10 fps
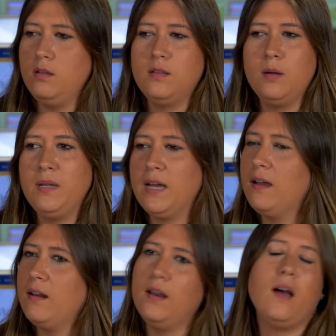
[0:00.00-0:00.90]
terminas
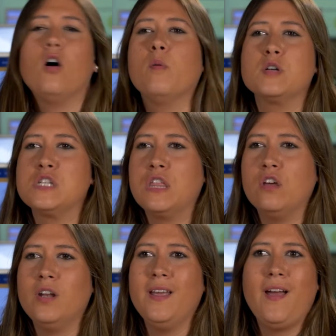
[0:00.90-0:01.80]
carrera,
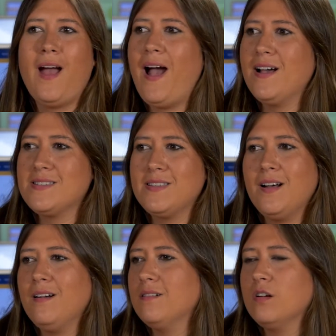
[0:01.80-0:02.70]
oposiciones,
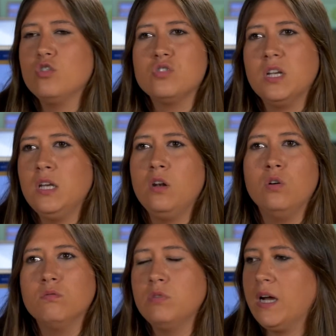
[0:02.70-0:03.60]
hasta
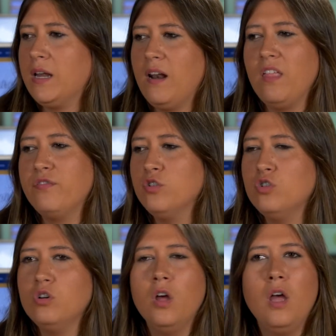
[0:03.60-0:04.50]
conseguirlo. Una carrera de
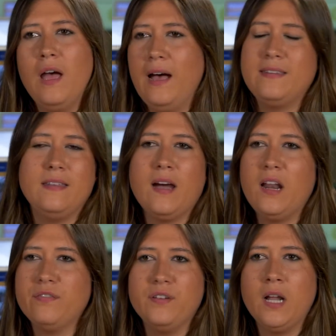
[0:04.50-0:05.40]
fondo hasta
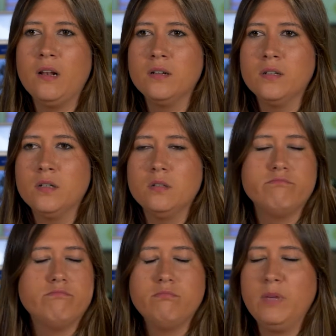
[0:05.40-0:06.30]
llegar al final.
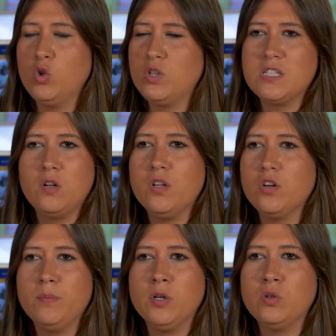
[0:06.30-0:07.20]
Me costase los
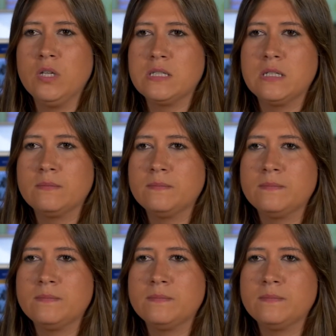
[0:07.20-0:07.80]
años que me costase.